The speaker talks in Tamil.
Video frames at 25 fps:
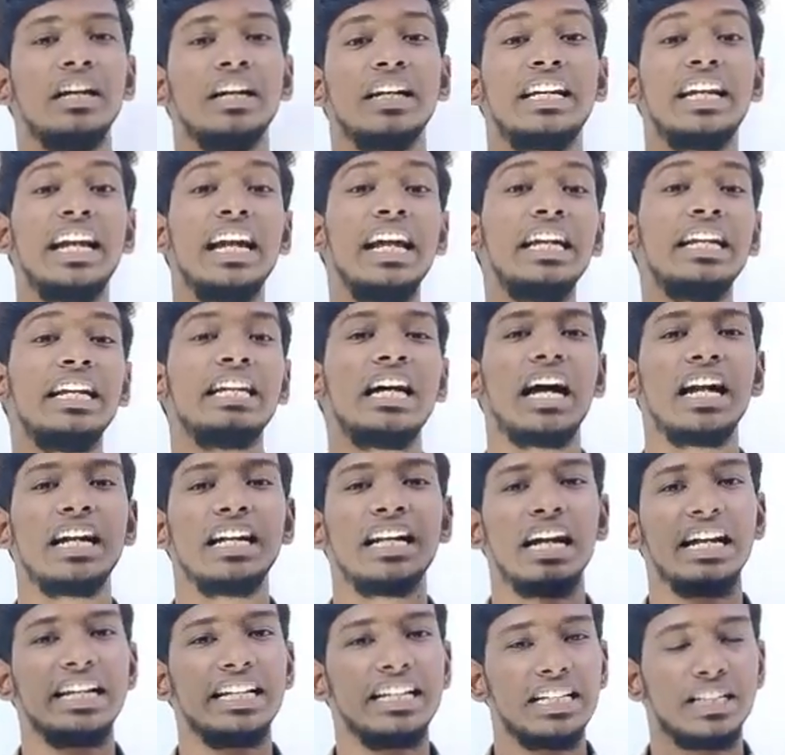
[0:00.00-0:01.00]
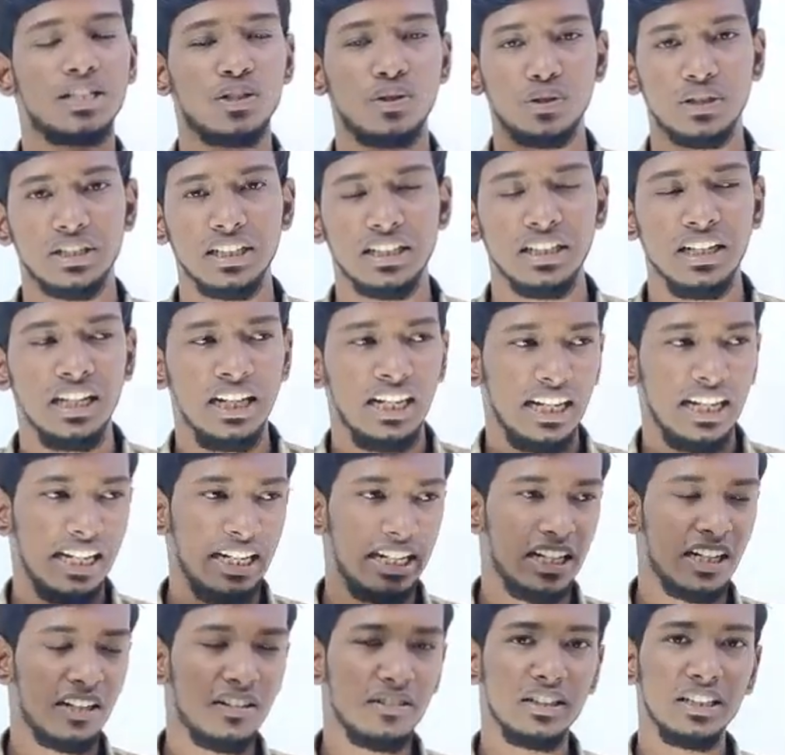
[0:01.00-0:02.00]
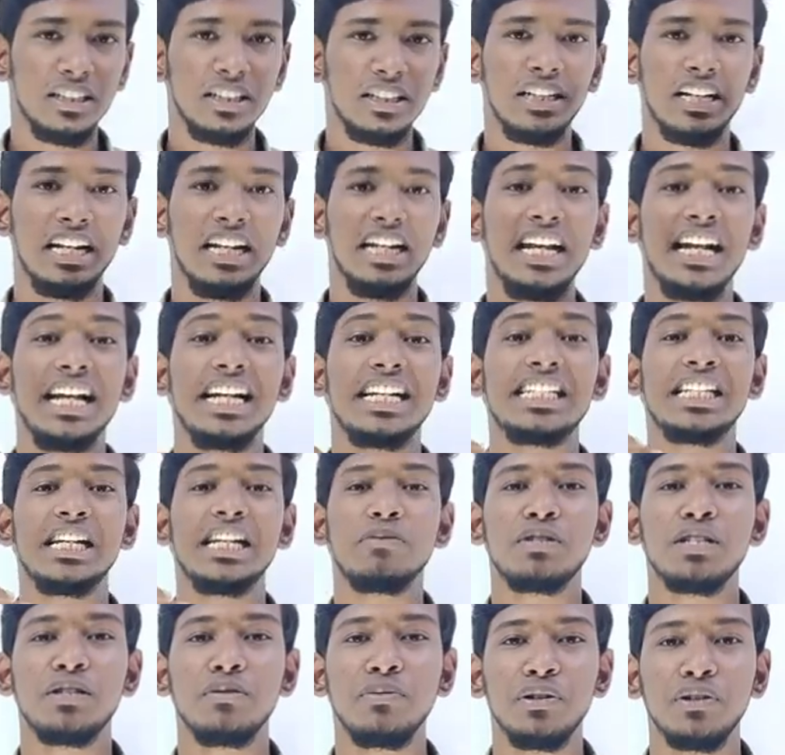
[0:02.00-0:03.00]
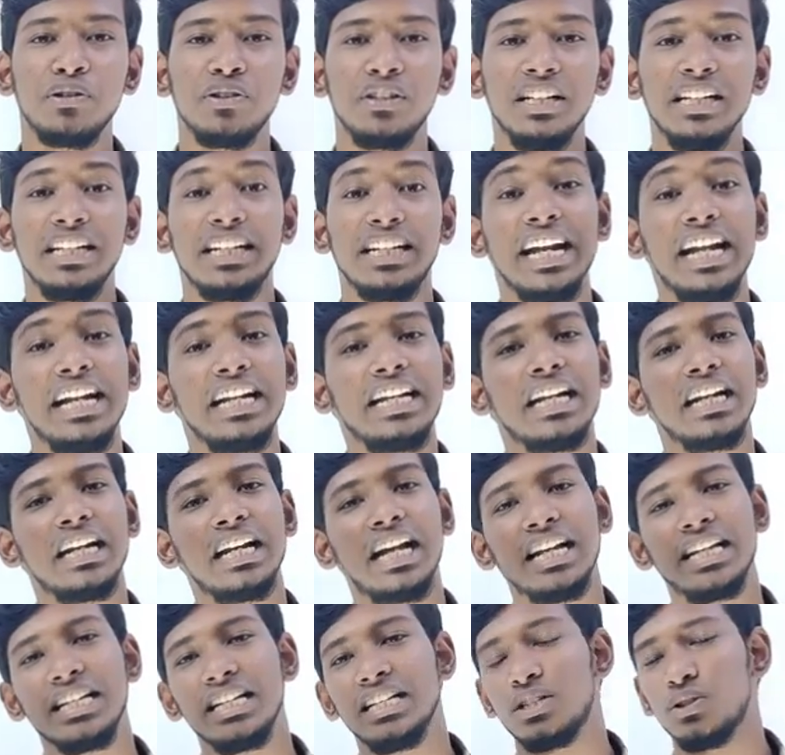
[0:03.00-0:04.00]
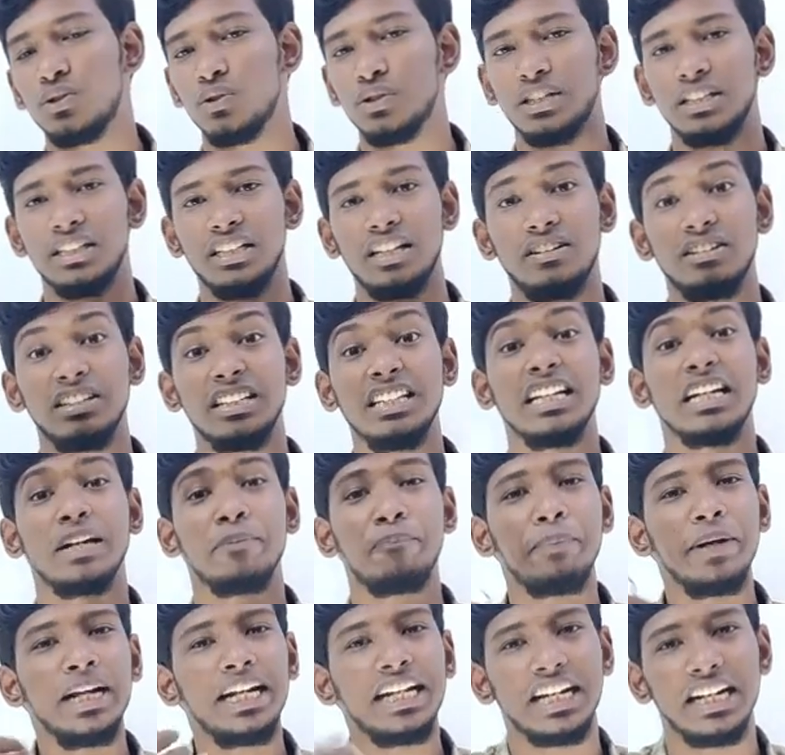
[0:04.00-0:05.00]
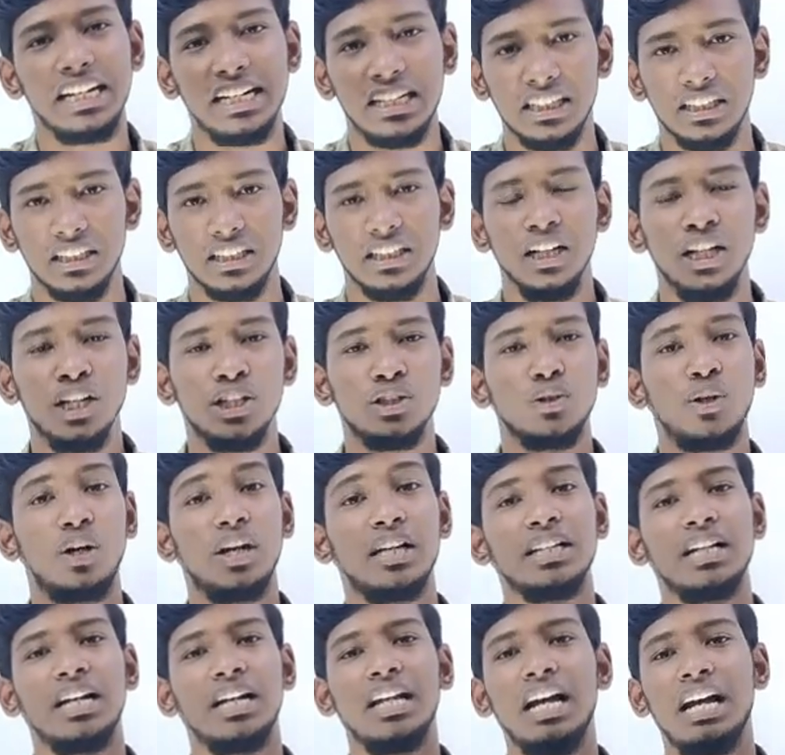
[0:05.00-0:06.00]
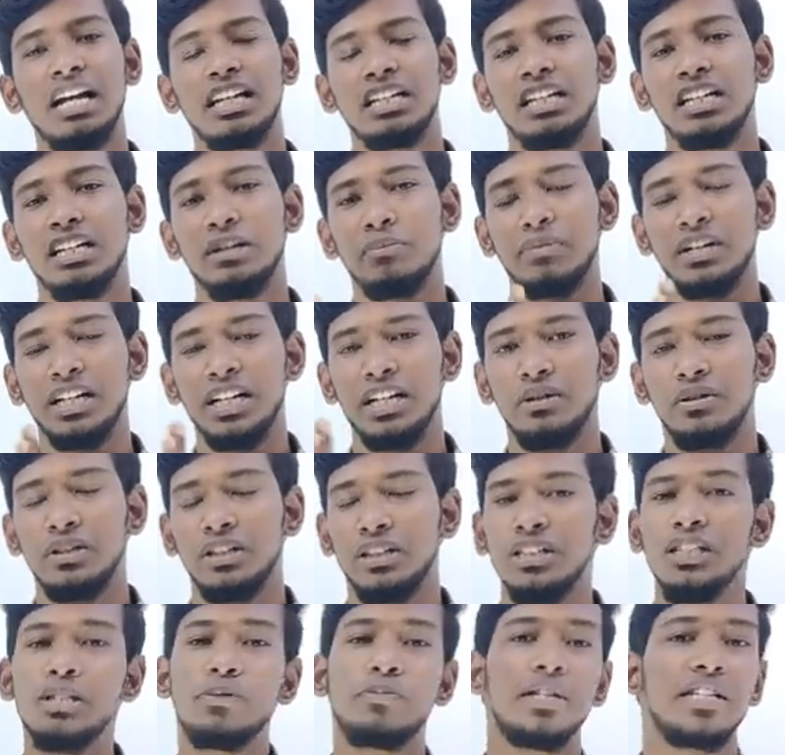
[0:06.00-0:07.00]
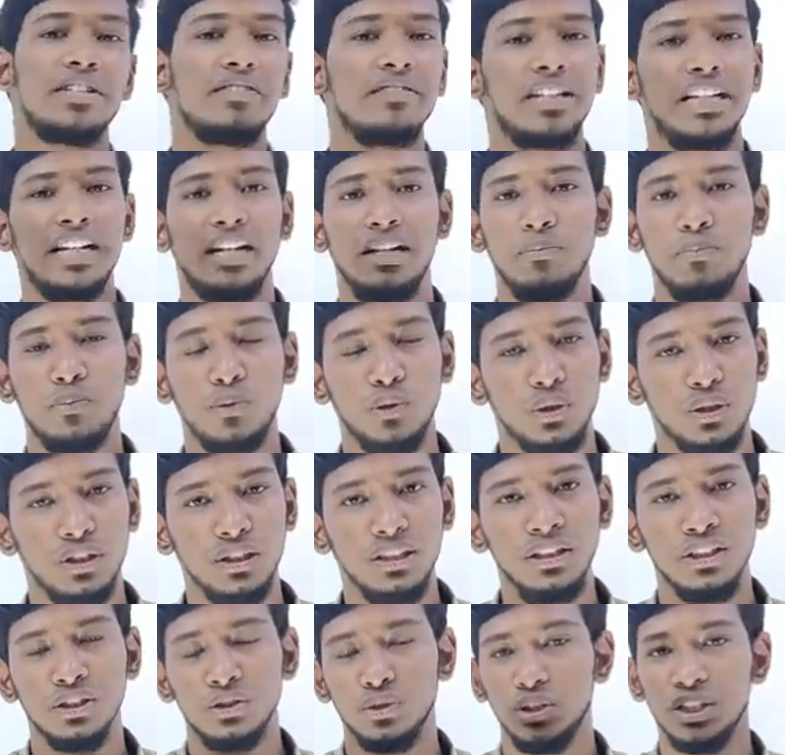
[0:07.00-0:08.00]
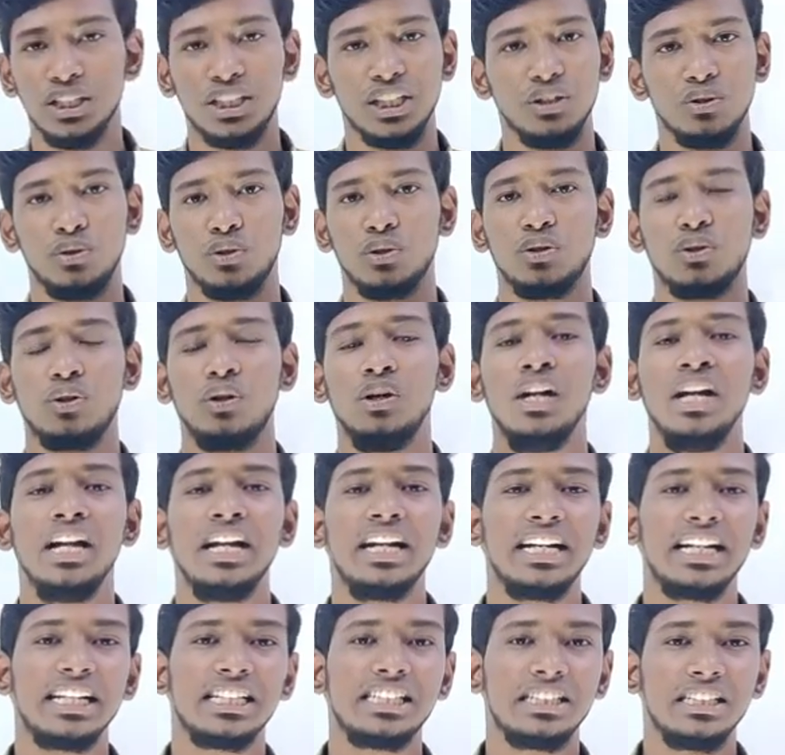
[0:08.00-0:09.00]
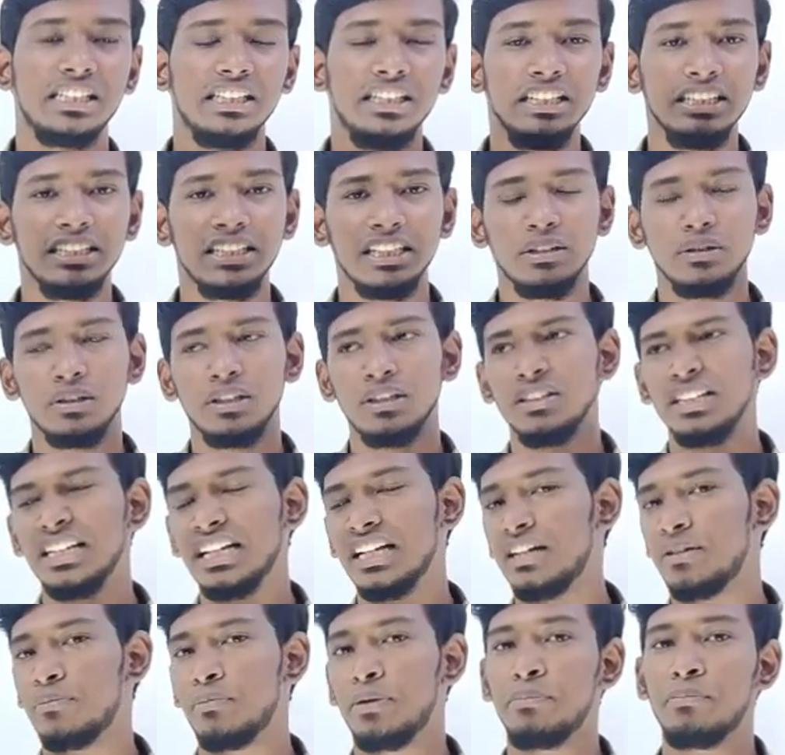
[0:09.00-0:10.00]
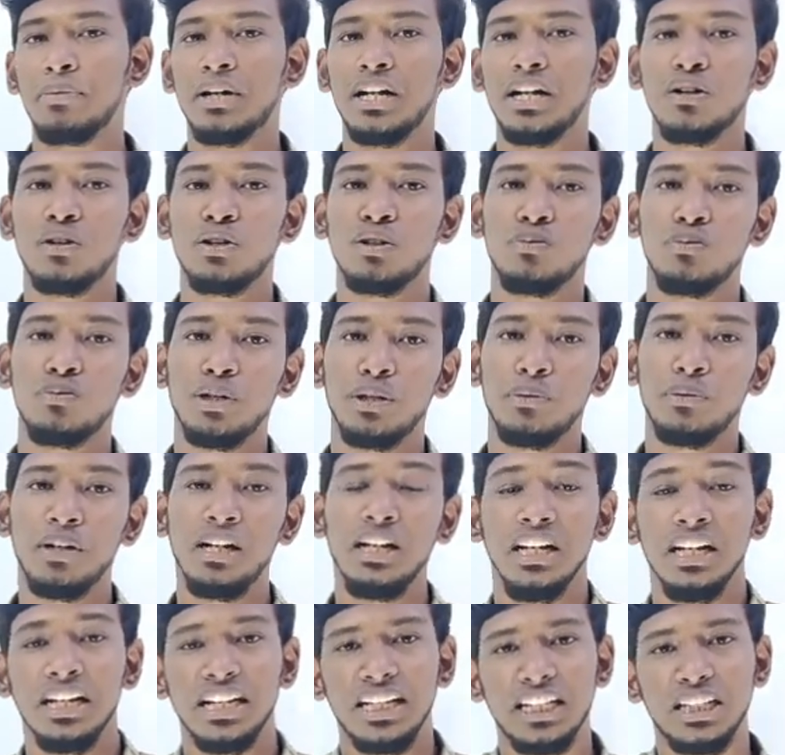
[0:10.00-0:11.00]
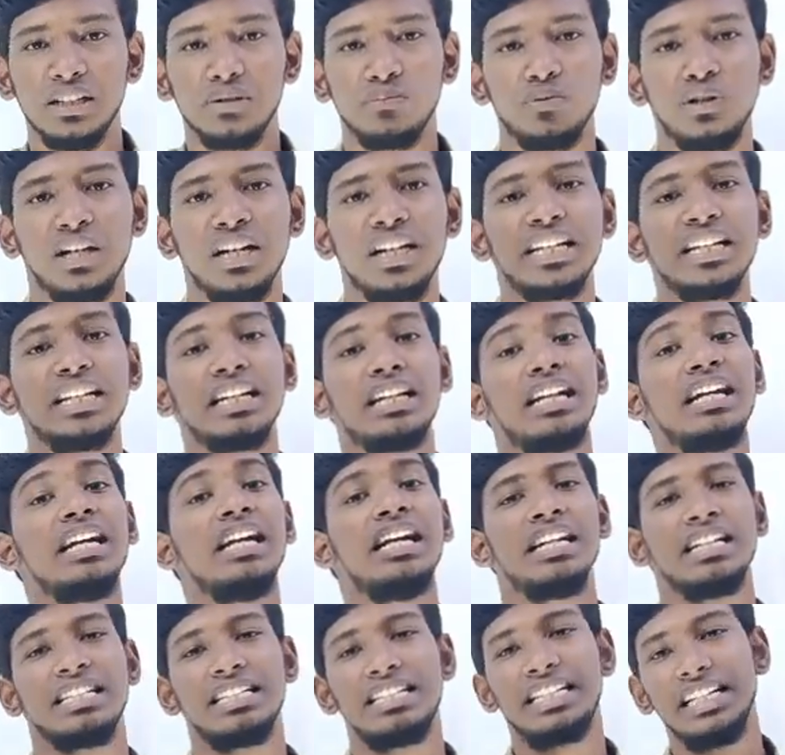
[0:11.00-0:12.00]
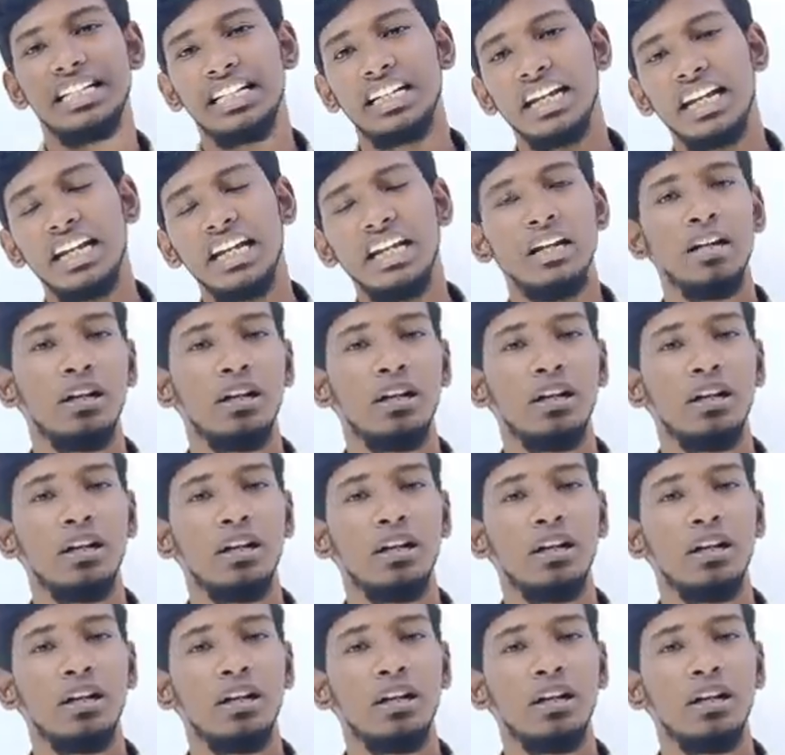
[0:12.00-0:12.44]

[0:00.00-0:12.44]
கேட் அண்ட் ஐஎஸ் கொஸ்டின் ஏன்னா வந்து எல்லா எக்ஸாம்ஸ்லையுமே வந்து கேட் அண்ட் ஐஎஸ் கொஸ்டின் தான் வந்து ரிப்பீட் ஆகிட்டு இருக்கு ஸோ அதனால அதை நம்ம வந்து ஸ்பெசிஃபிக்காக போட்டு சொல்யூஷன் கொடுக்குறோம் நெக்ஸ்ட் இதை நீங்கள் மெம்பர் ஆகிறது மூலிமா இதுக்கு முன்னாடி இருக்கிற ஜிகே